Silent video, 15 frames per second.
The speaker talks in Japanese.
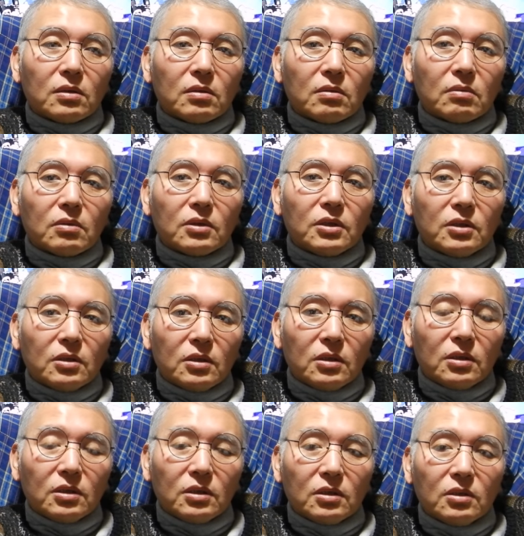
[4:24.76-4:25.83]
あの非
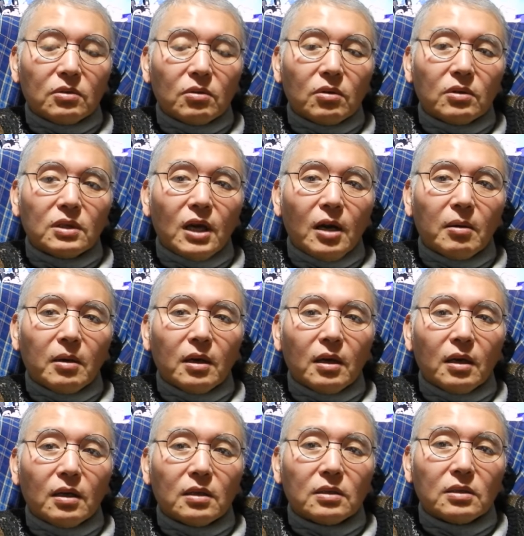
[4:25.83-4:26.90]
常に
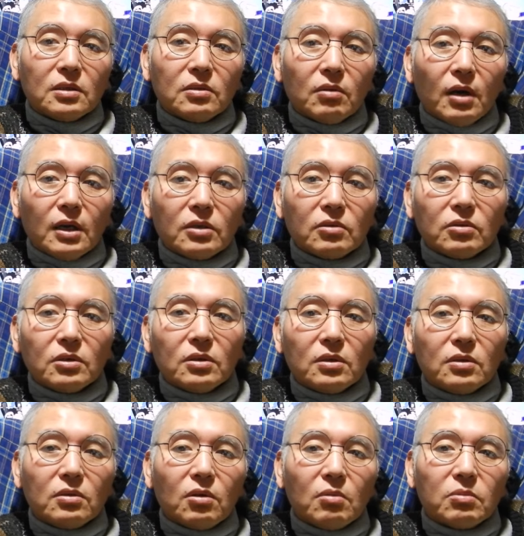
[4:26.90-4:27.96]
知能が低
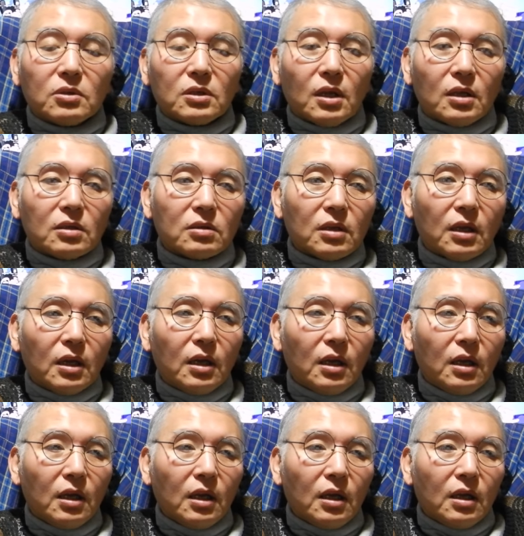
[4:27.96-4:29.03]
い動物なんですね
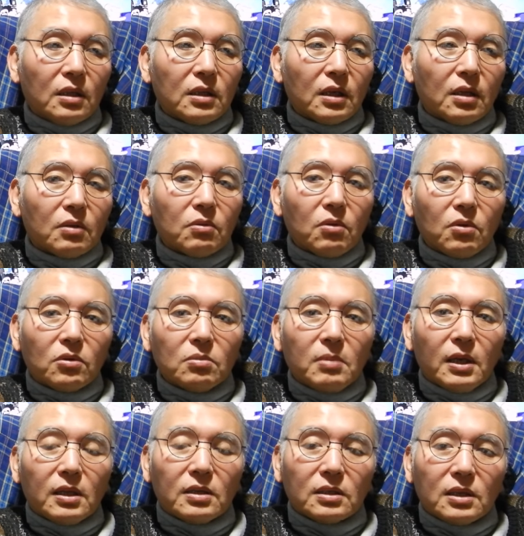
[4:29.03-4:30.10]
ただ道具
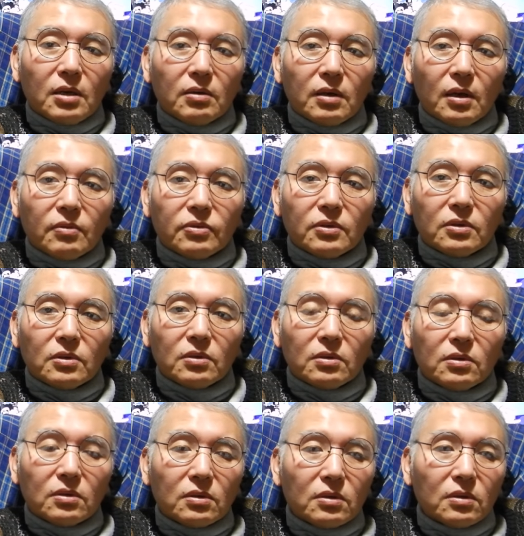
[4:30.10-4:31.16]
まで使うから普
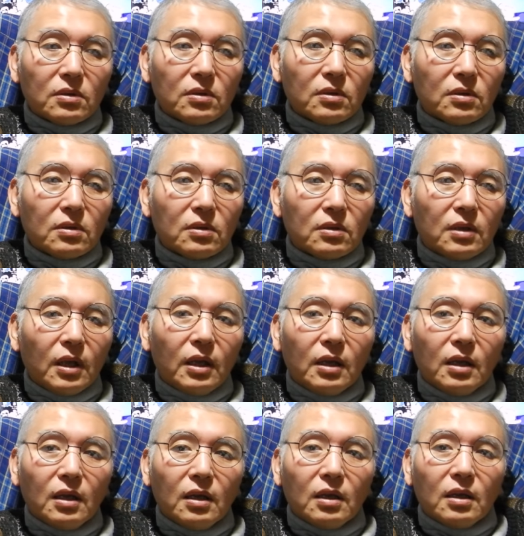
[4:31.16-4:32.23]
通ね、
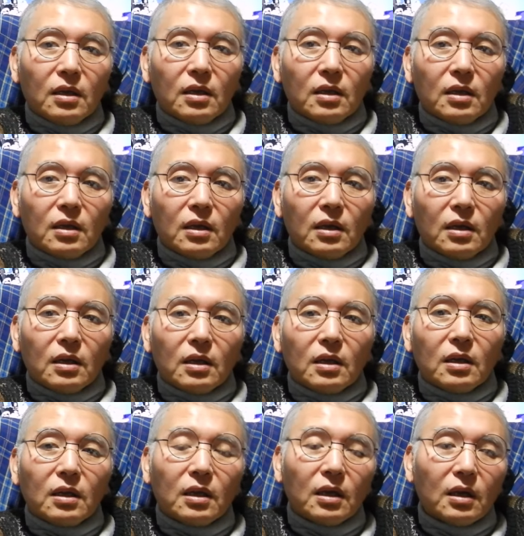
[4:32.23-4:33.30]

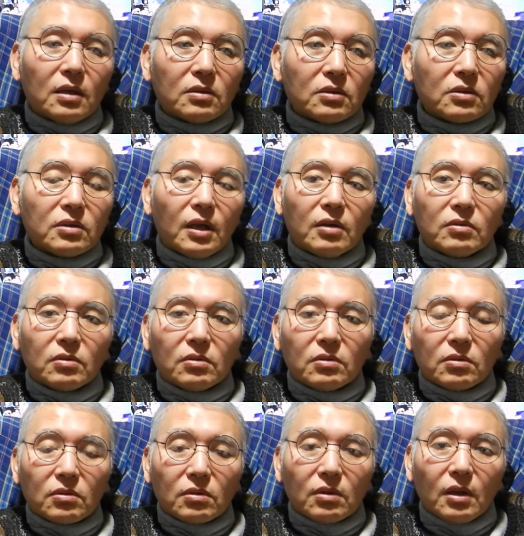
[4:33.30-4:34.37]
えー、あの作れるとい
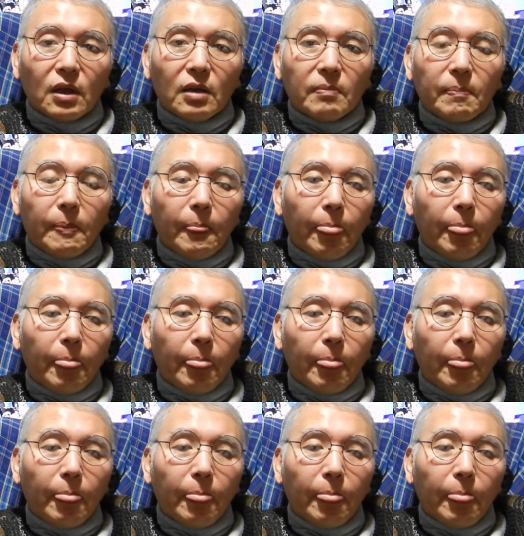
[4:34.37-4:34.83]
うことで、